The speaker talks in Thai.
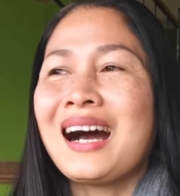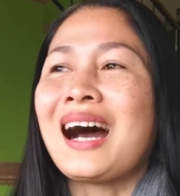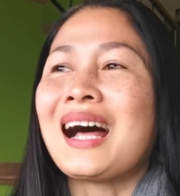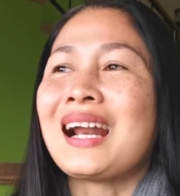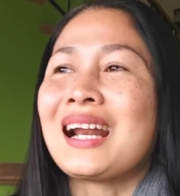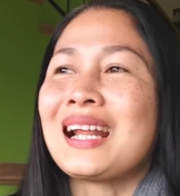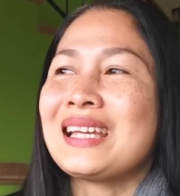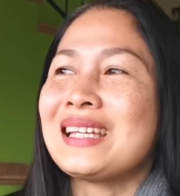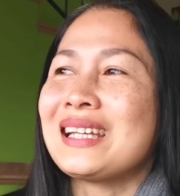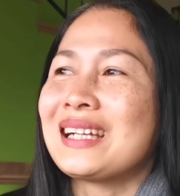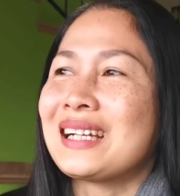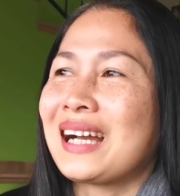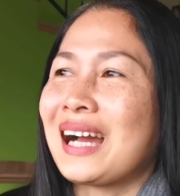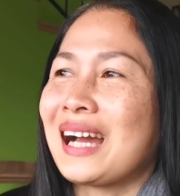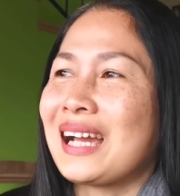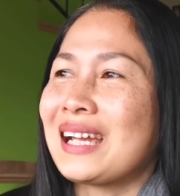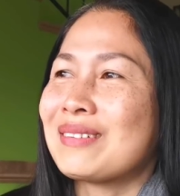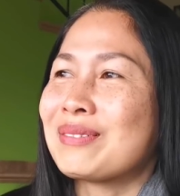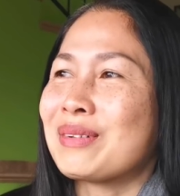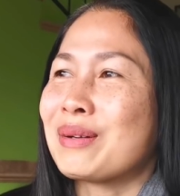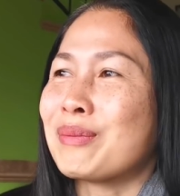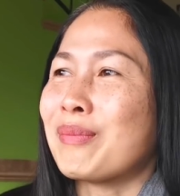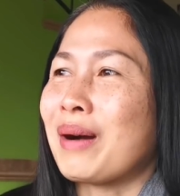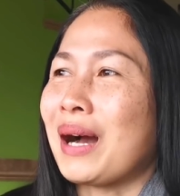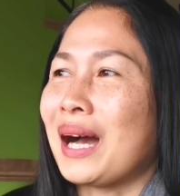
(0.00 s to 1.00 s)
อะไรยังไง
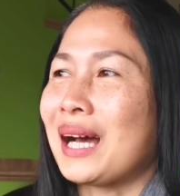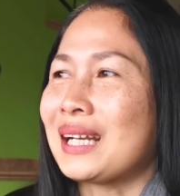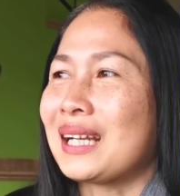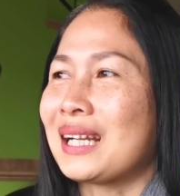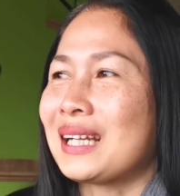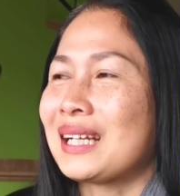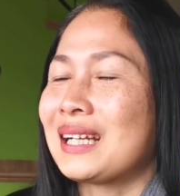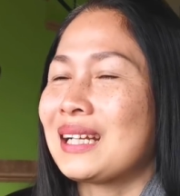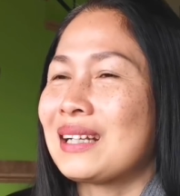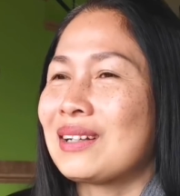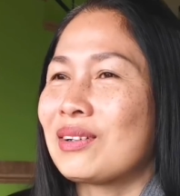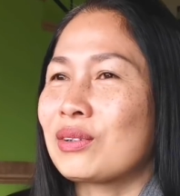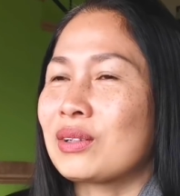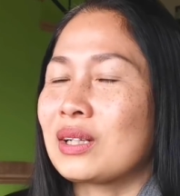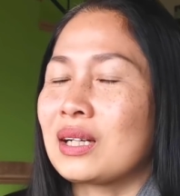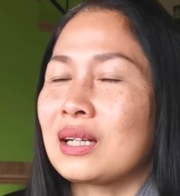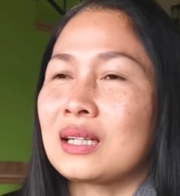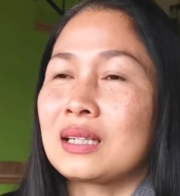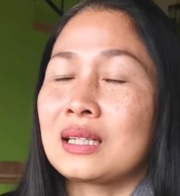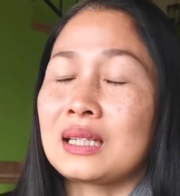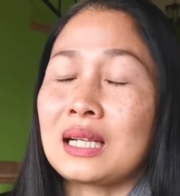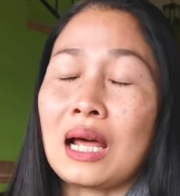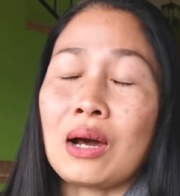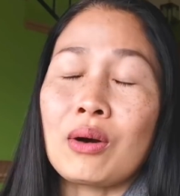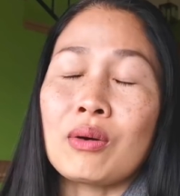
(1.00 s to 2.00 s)
ประมาณนั้นนะแล้วก็
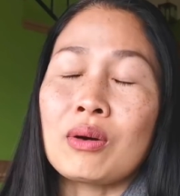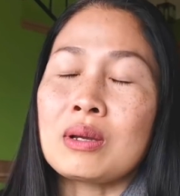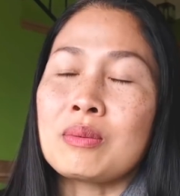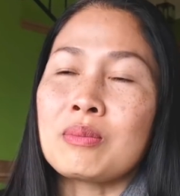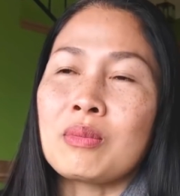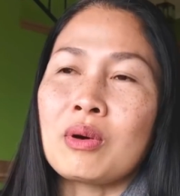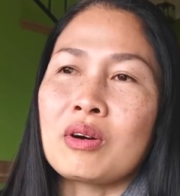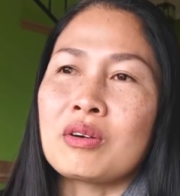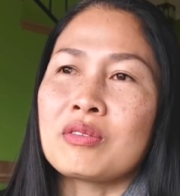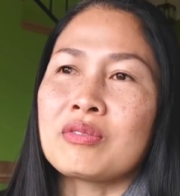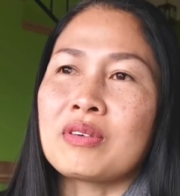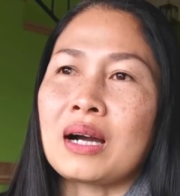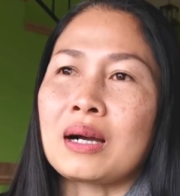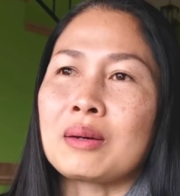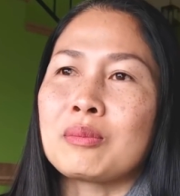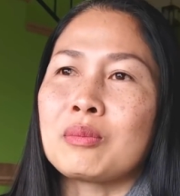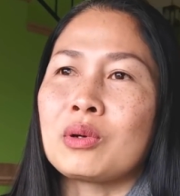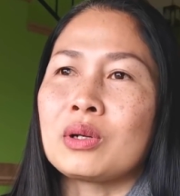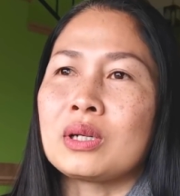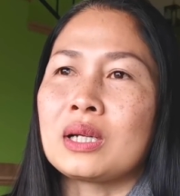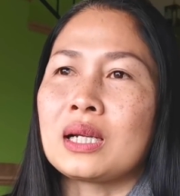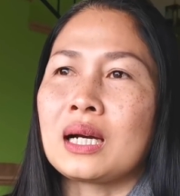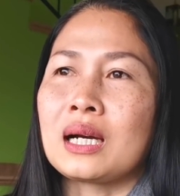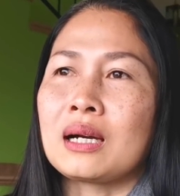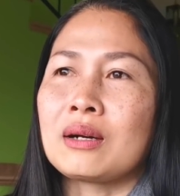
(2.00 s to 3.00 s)
เล่าให้หมอฟังห
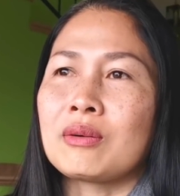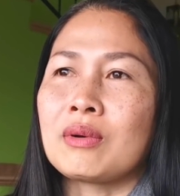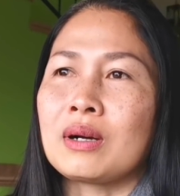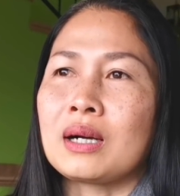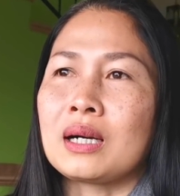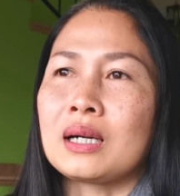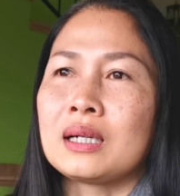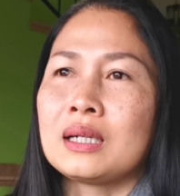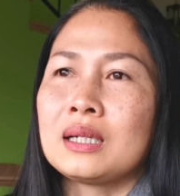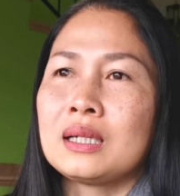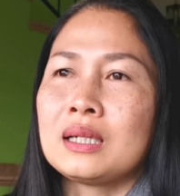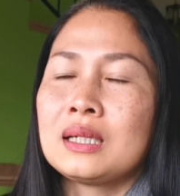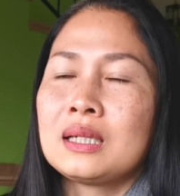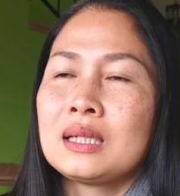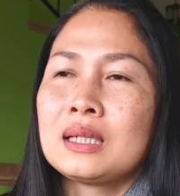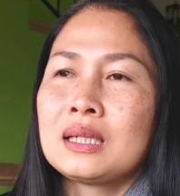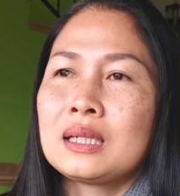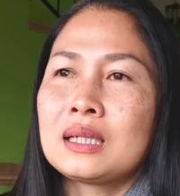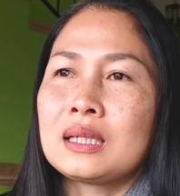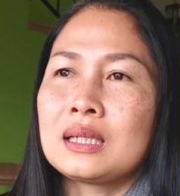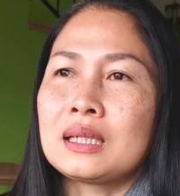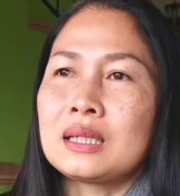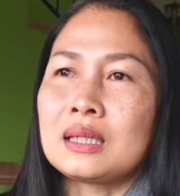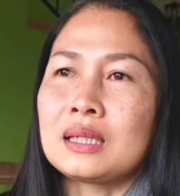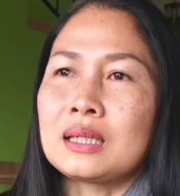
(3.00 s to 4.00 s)
มดนะคะว่า
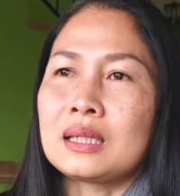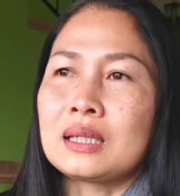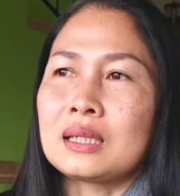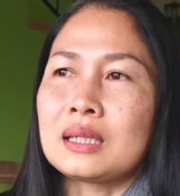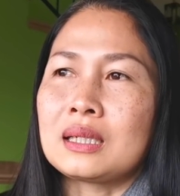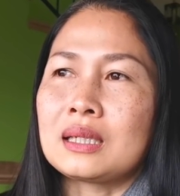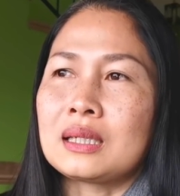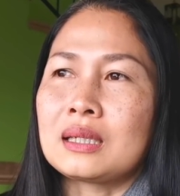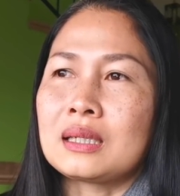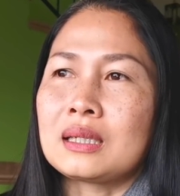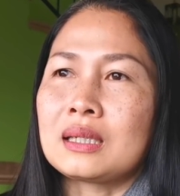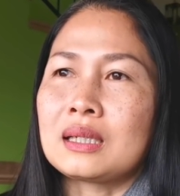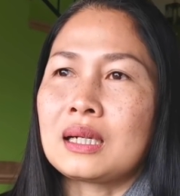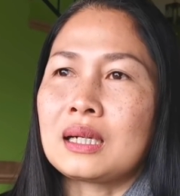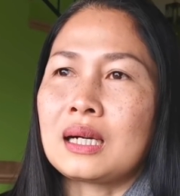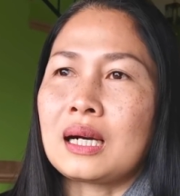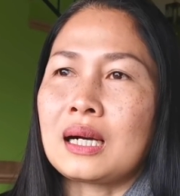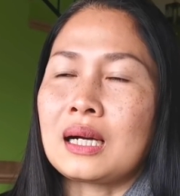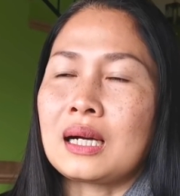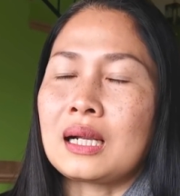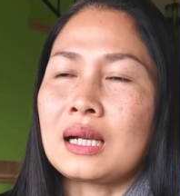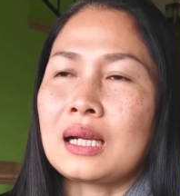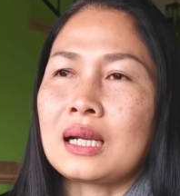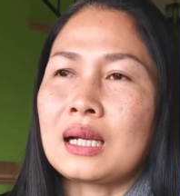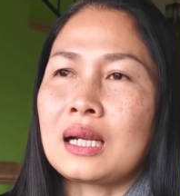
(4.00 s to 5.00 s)

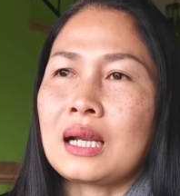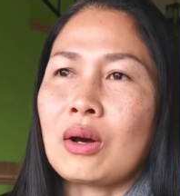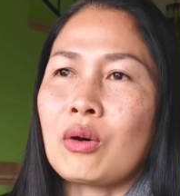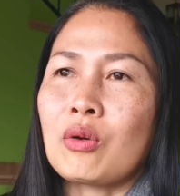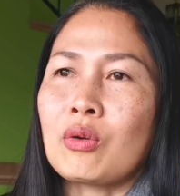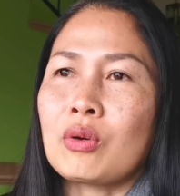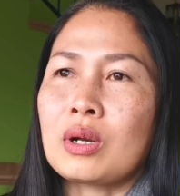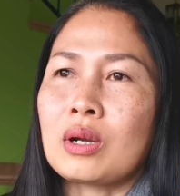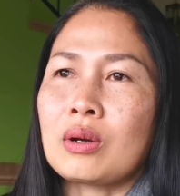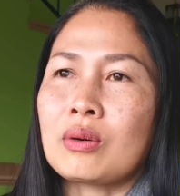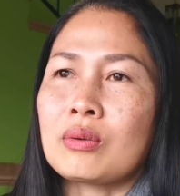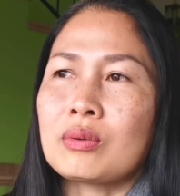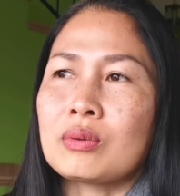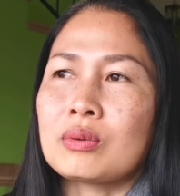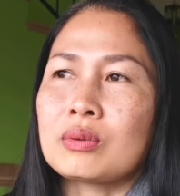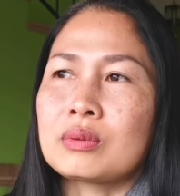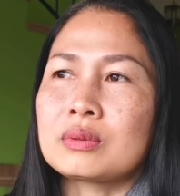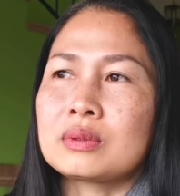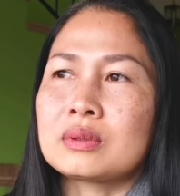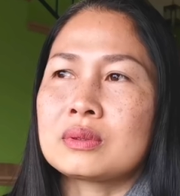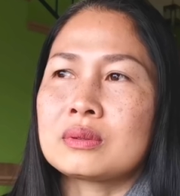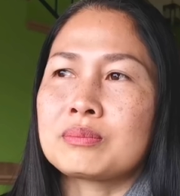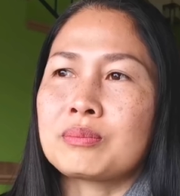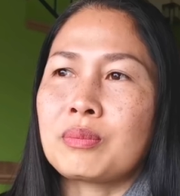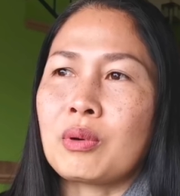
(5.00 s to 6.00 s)
เเราเรา
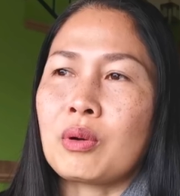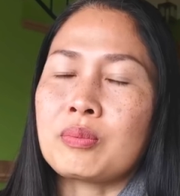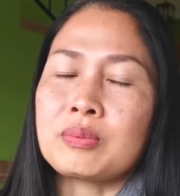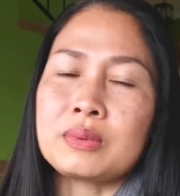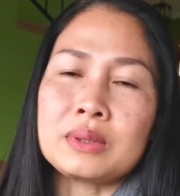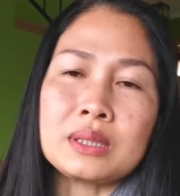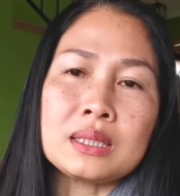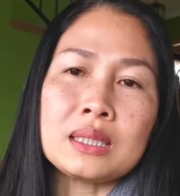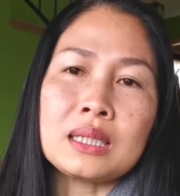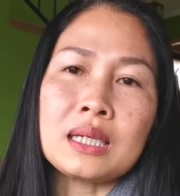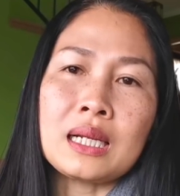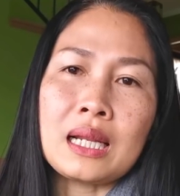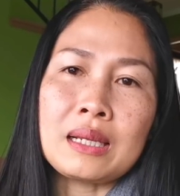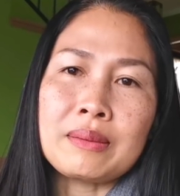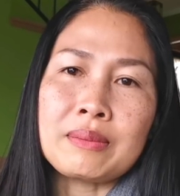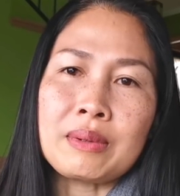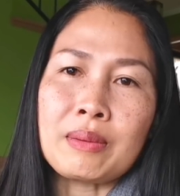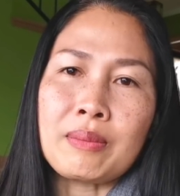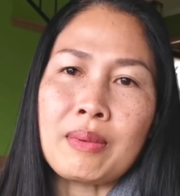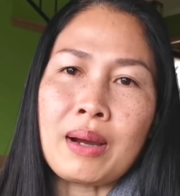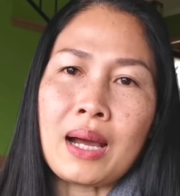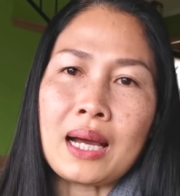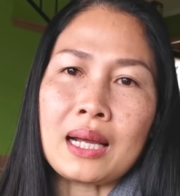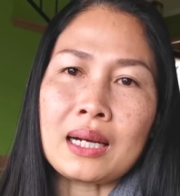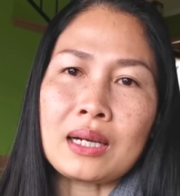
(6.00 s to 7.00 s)
พบเจออะไรมา
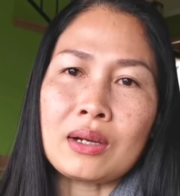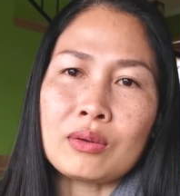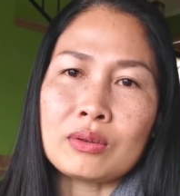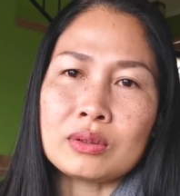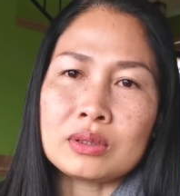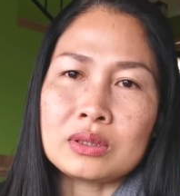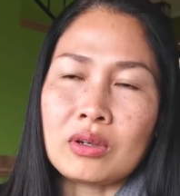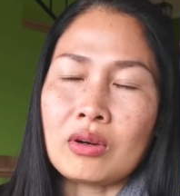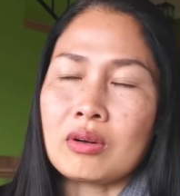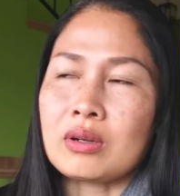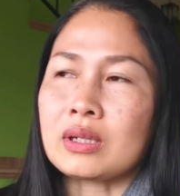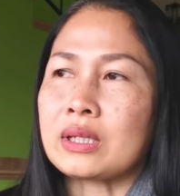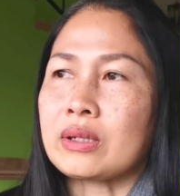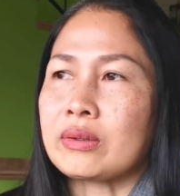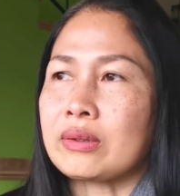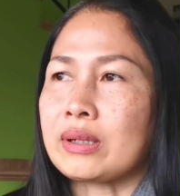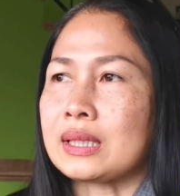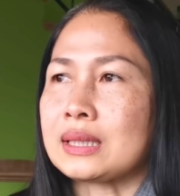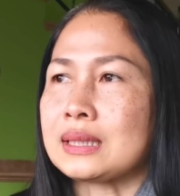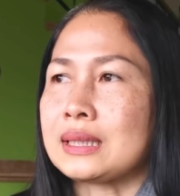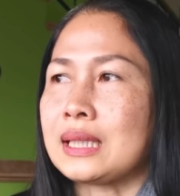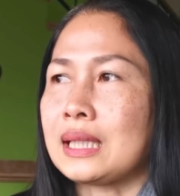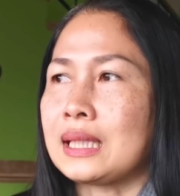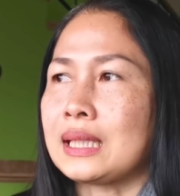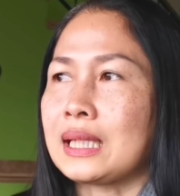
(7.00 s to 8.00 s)
บ้าง เราช็อกเกี่ยว
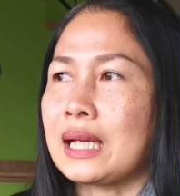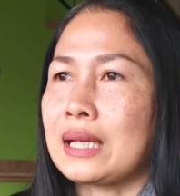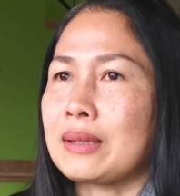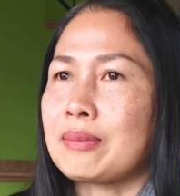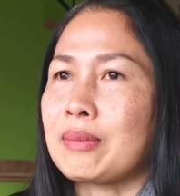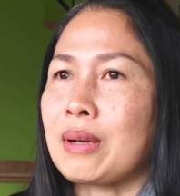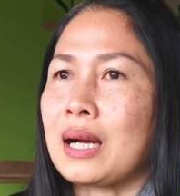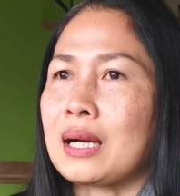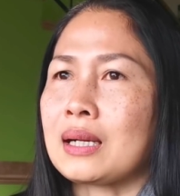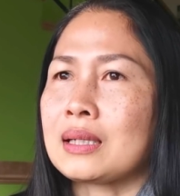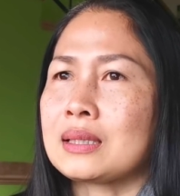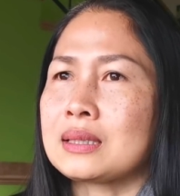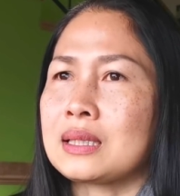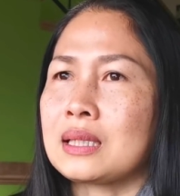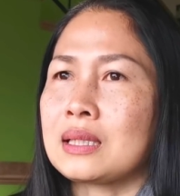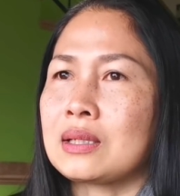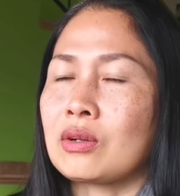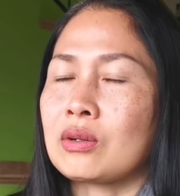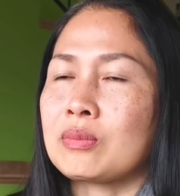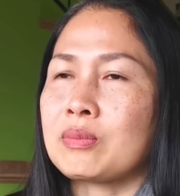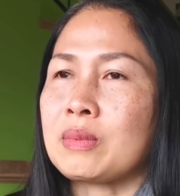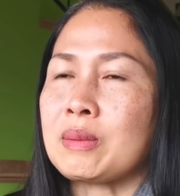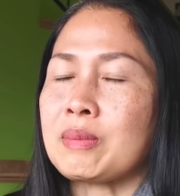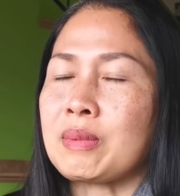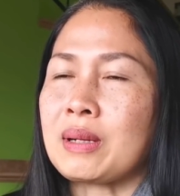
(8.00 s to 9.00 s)
กับสิ่งไหนบ้าง จริง
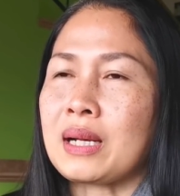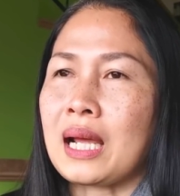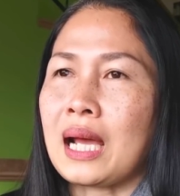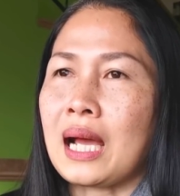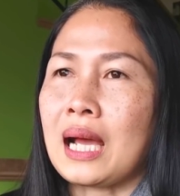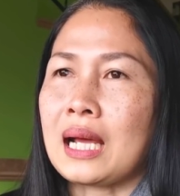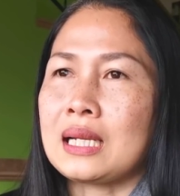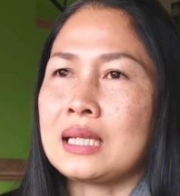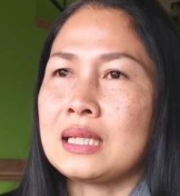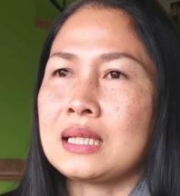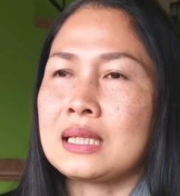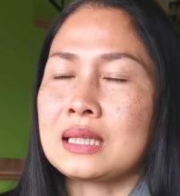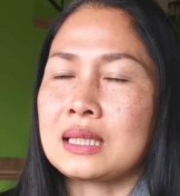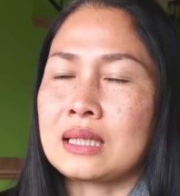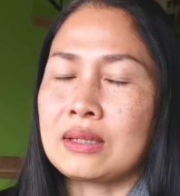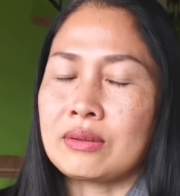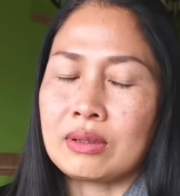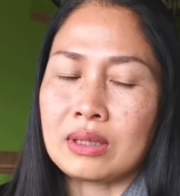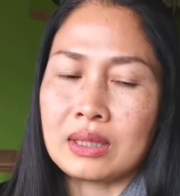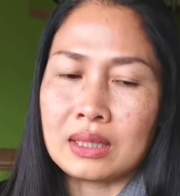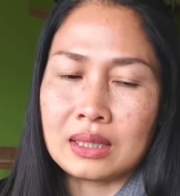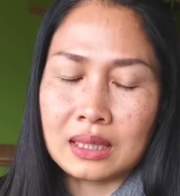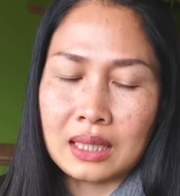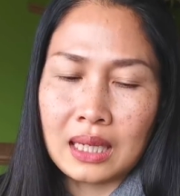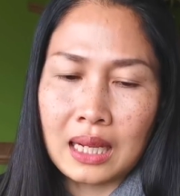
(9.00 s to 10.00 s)
รถมีปัญหาเรื่องเกี่ยว
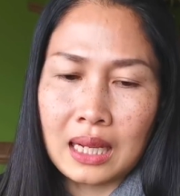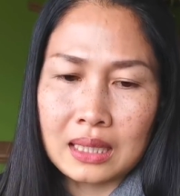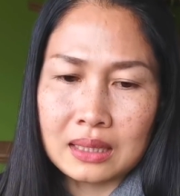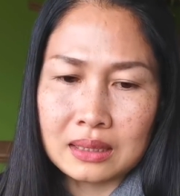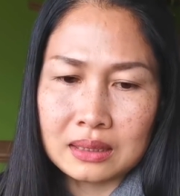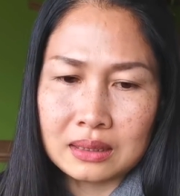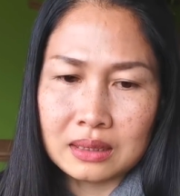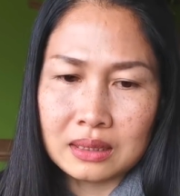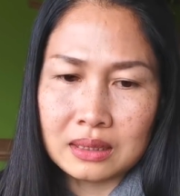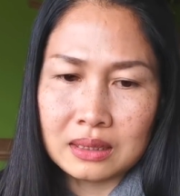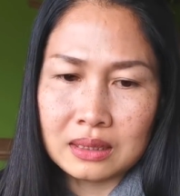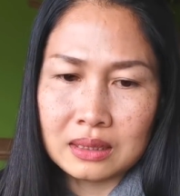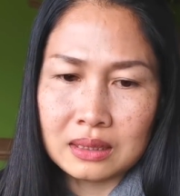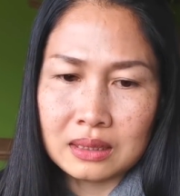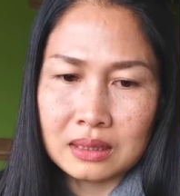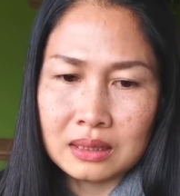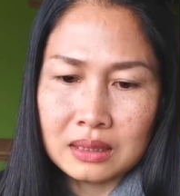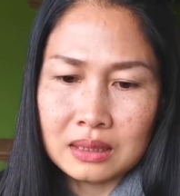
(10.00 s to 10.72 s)
กับการที่